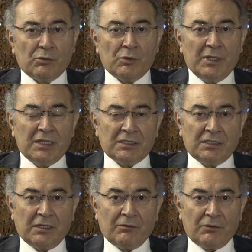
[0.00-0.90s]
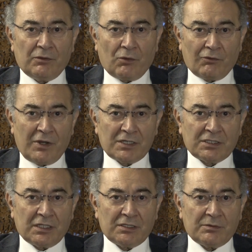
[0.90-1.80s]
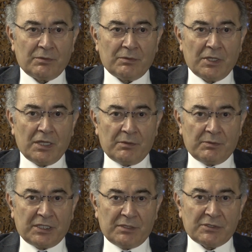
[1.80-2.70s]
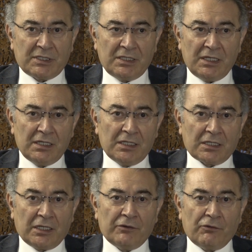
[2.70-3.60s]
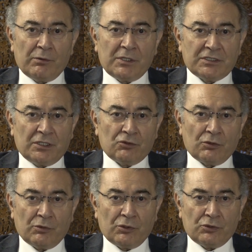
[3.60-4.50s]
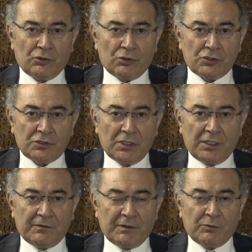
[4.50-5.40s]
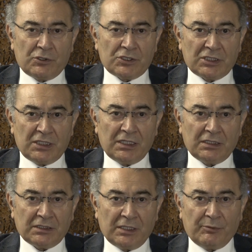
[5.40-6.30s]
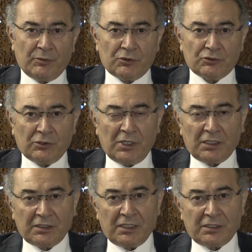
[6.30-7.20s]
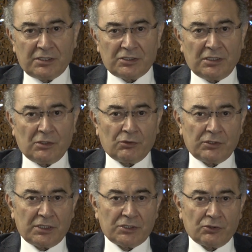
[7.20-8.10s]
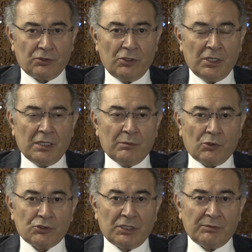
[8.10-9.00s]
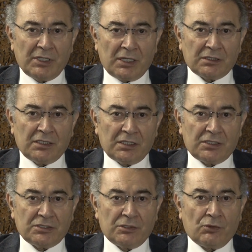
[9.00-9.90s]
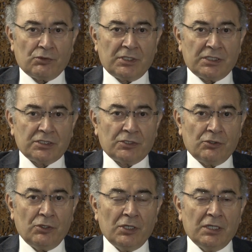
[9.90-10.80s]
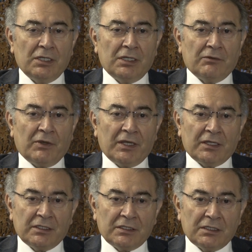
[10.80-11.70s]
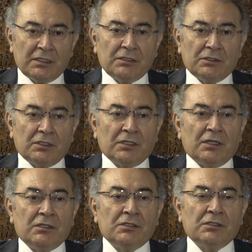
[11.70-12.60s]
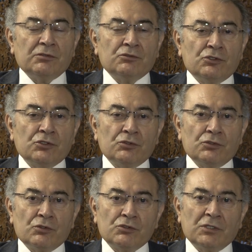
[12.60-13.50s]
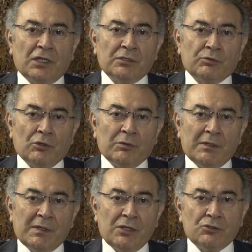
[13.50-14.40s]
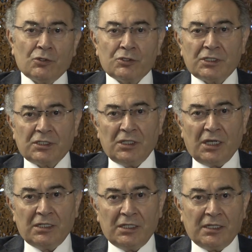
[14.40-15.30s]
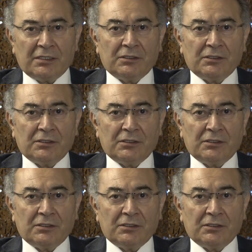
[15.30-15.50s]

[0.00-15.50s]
Bu belirtiler varsa bir kimsede Kaliforniya sendromu diyoruz ve bu kişiler depresyona aday kişiler ortaya çıkıyor. Boşanmaya aday kişiler ortaya çıkıyor ve e, e, e çocuk ruh sağlığı problemlerinden çok çıktı aileler